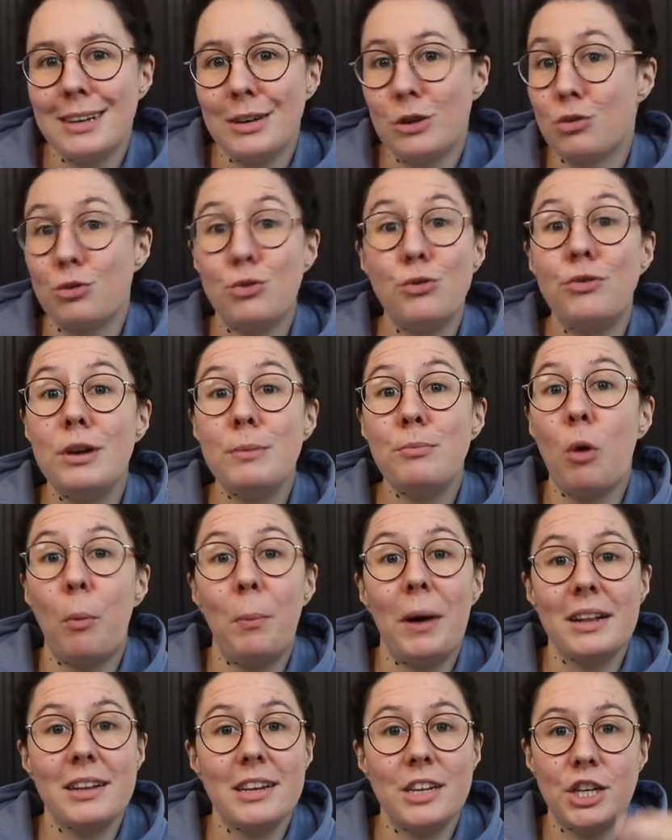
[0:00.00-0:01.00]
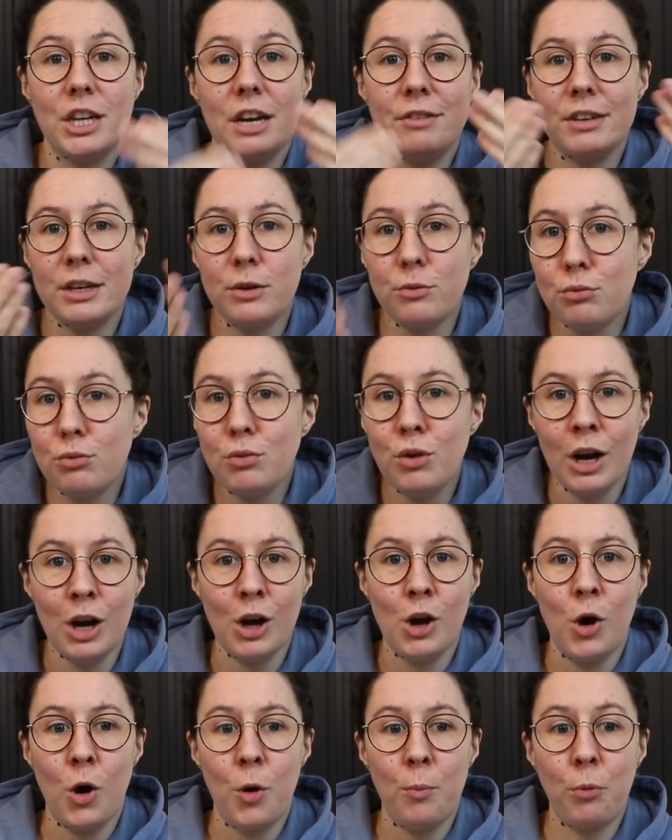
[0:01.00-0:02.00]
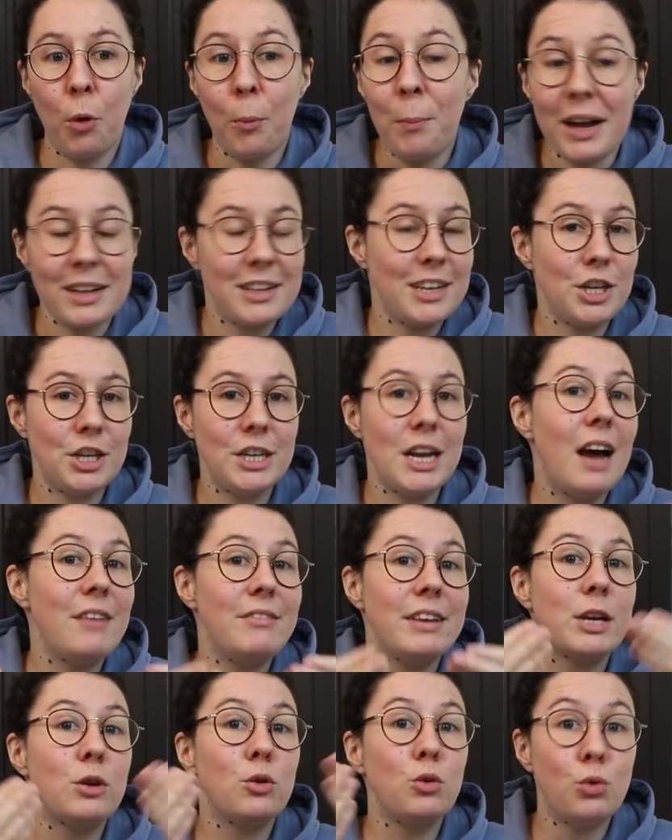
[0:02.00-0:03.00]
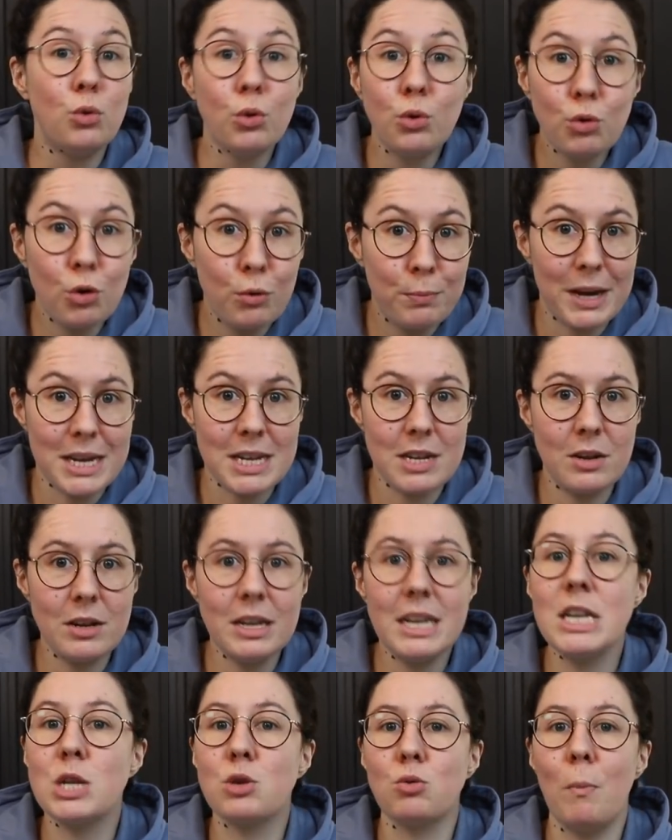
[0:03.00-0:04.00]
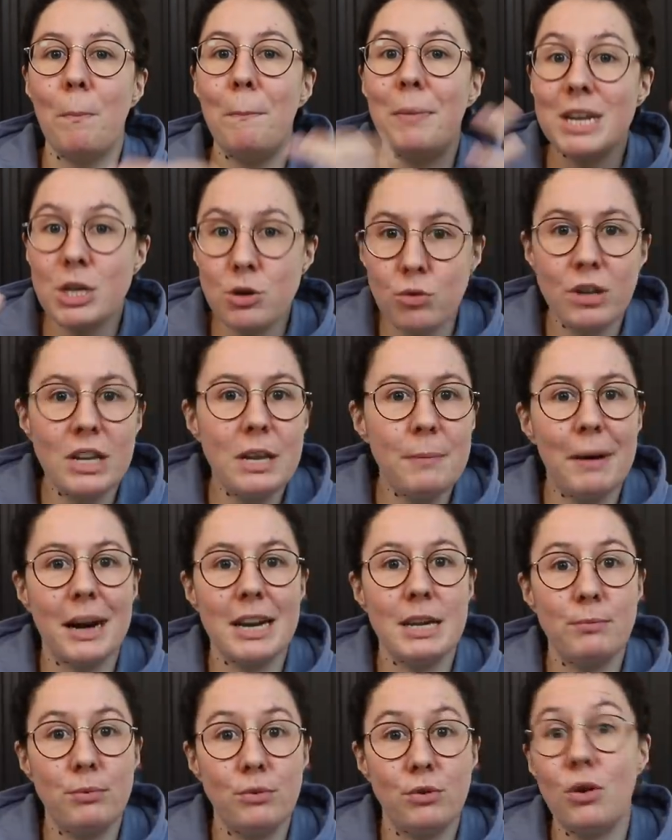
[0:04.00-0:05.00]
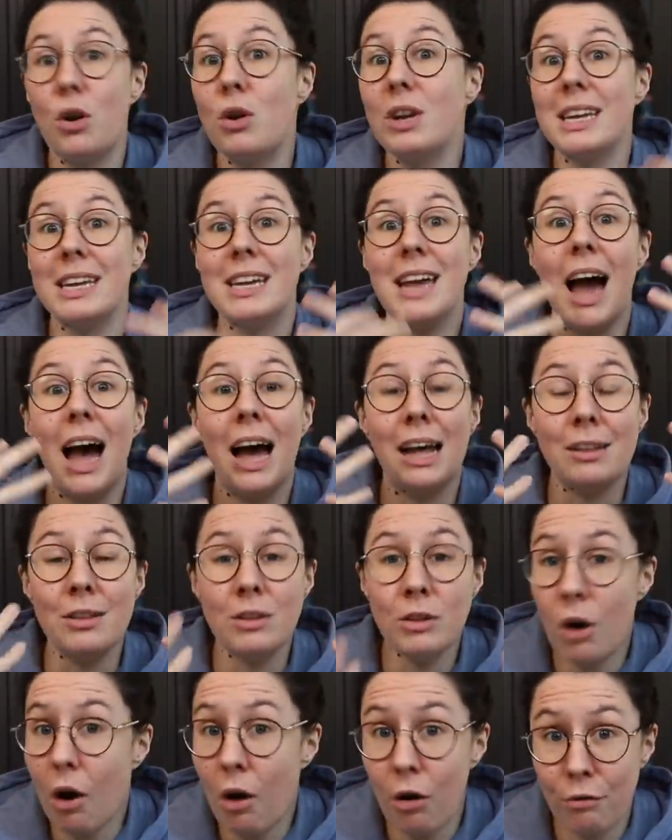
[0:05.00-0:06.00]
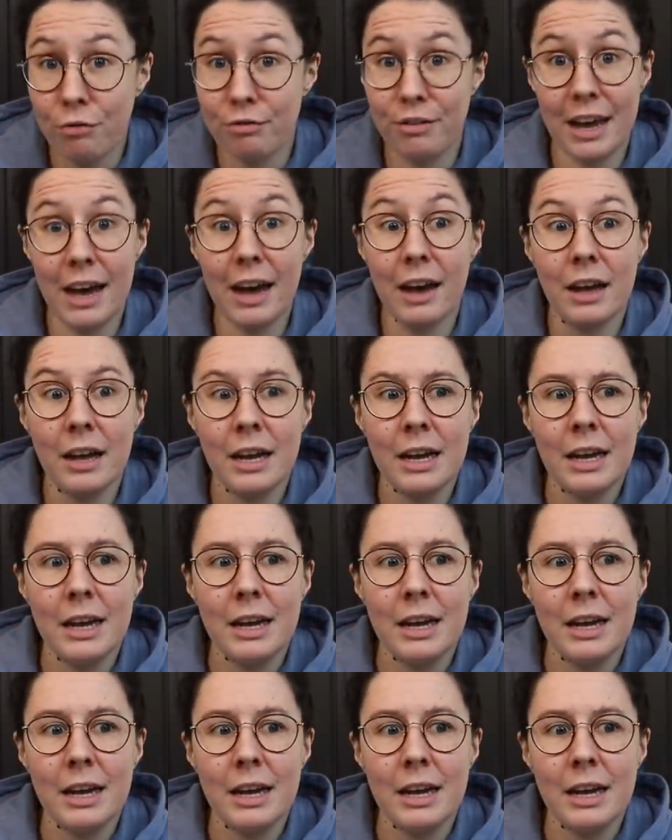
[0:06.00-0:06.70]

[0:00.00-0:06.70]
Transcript: Je le fais pour partager avec vous, pour partager avec d'autres personnes qui sont passionnées par les puzzles, qui adorent en faire,